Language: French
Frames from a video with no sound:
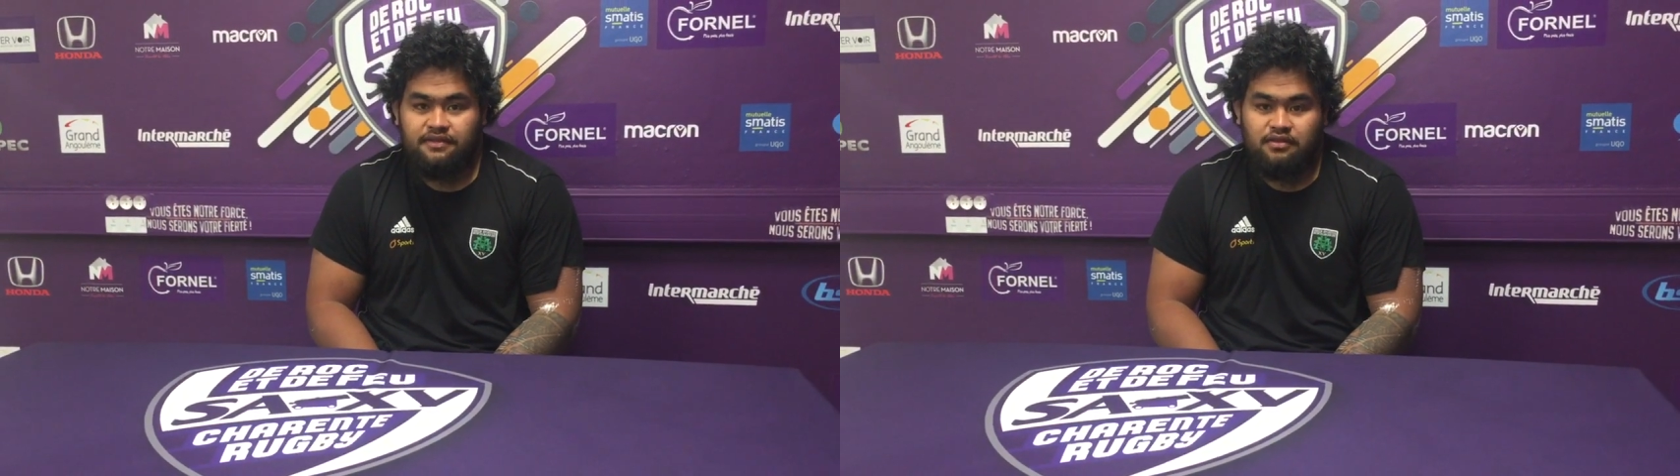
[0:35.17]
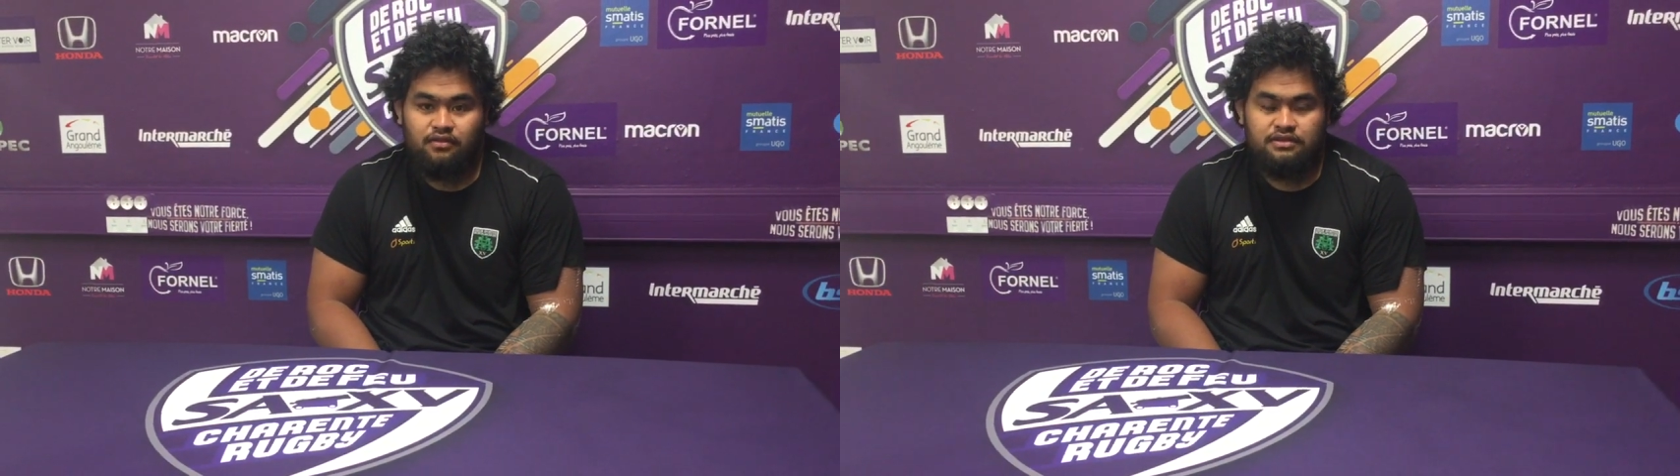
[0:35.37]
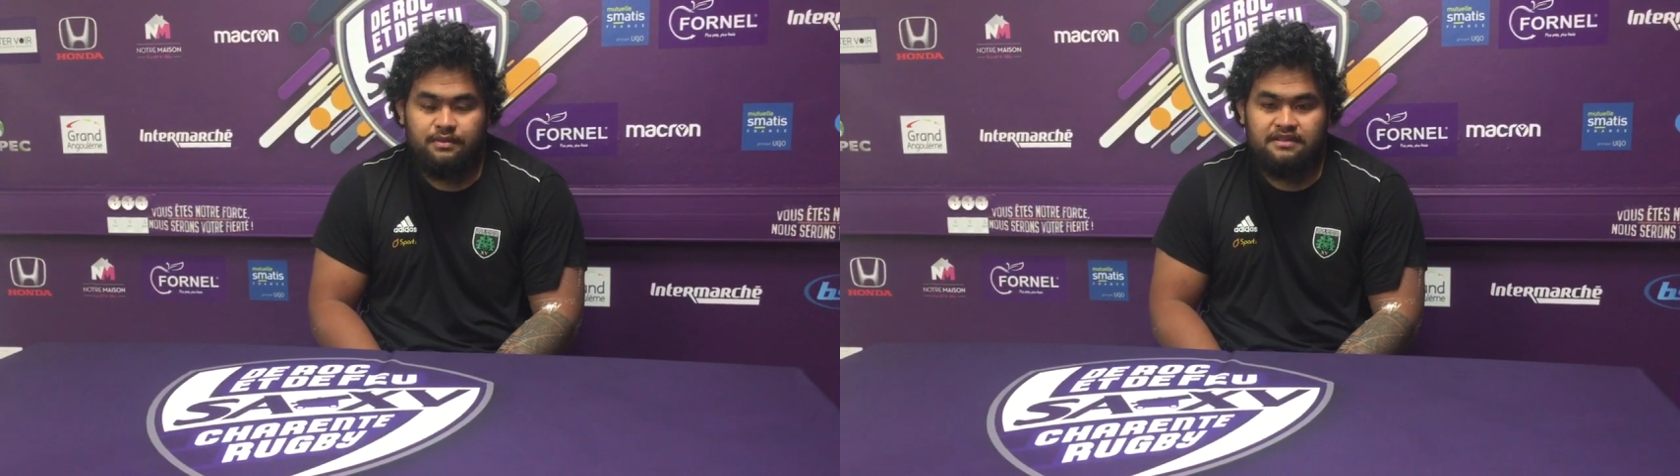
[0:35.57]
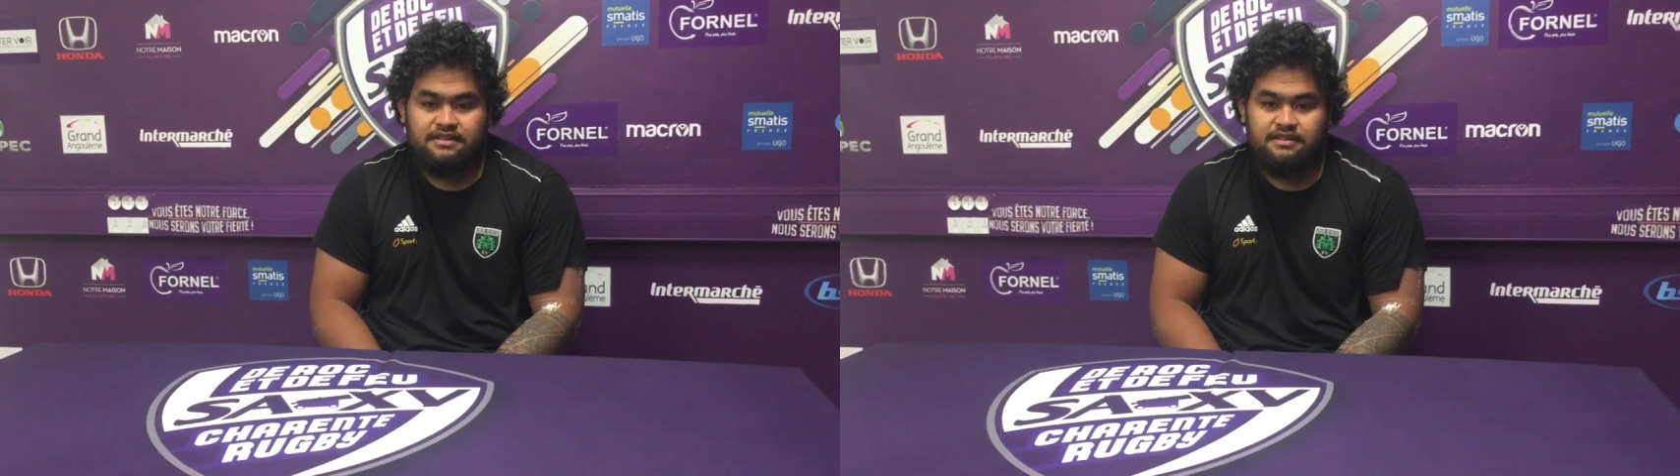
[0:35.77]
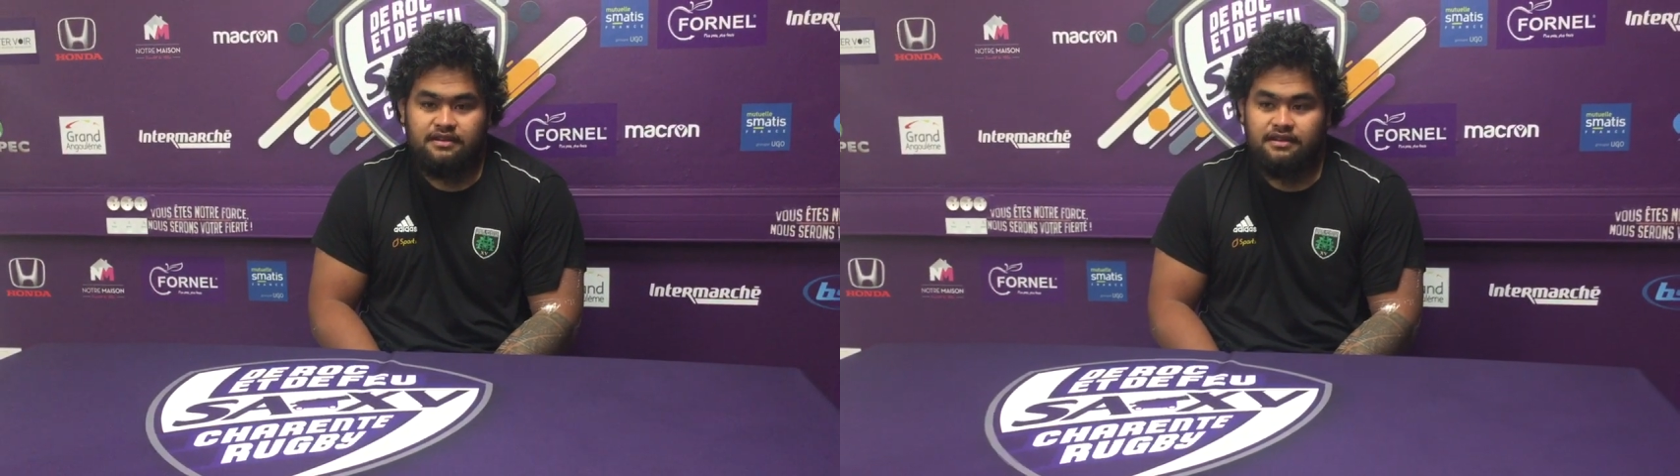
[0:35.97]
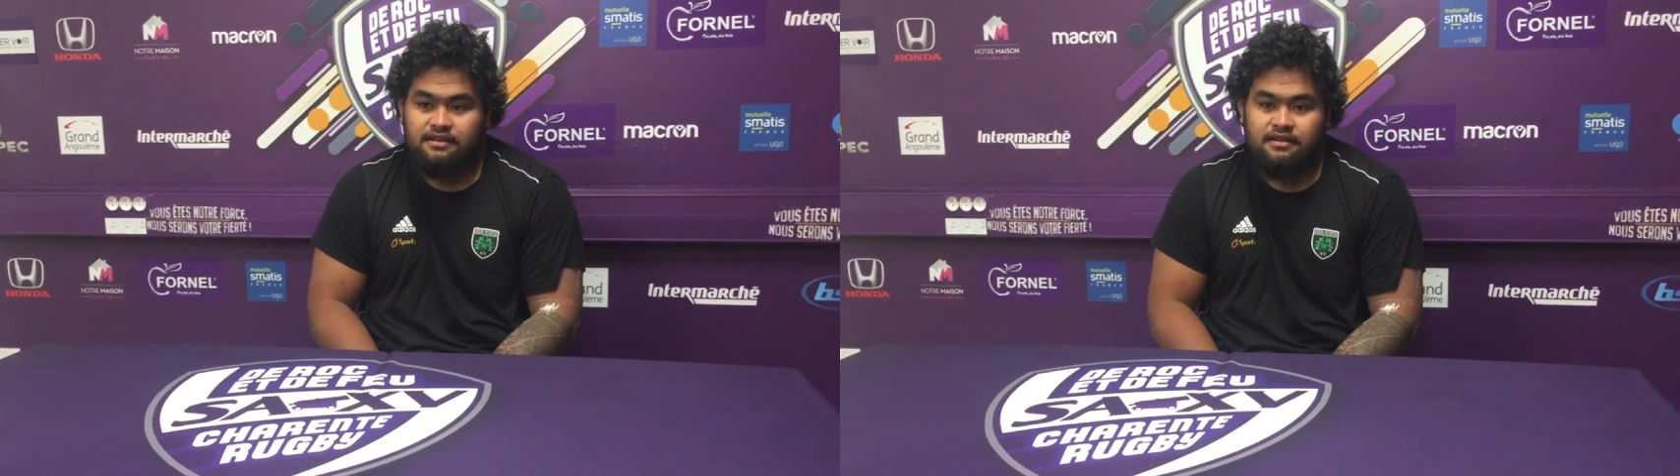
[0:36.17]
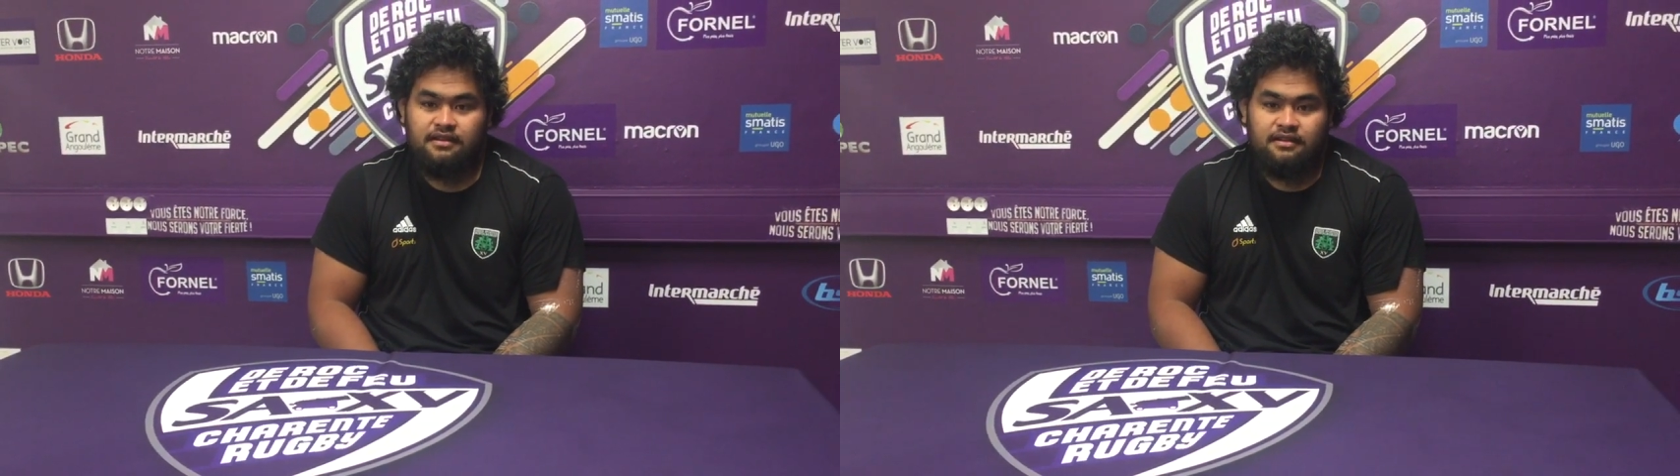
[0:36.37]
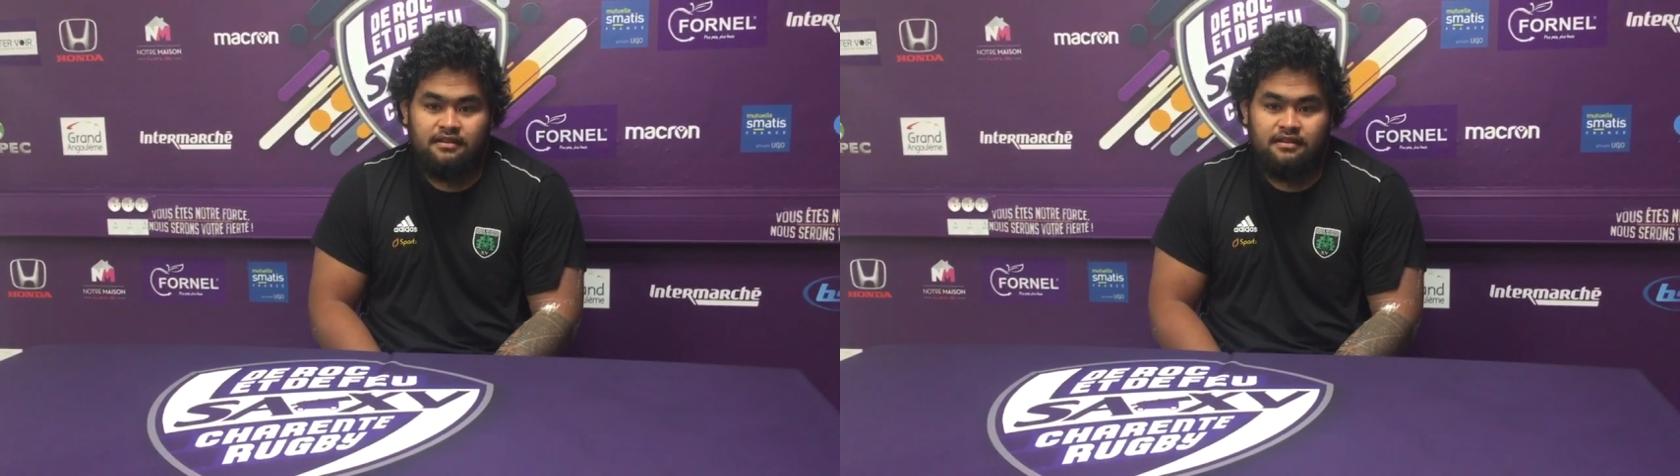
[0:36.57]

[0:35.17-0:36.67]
fait une grosse partie et,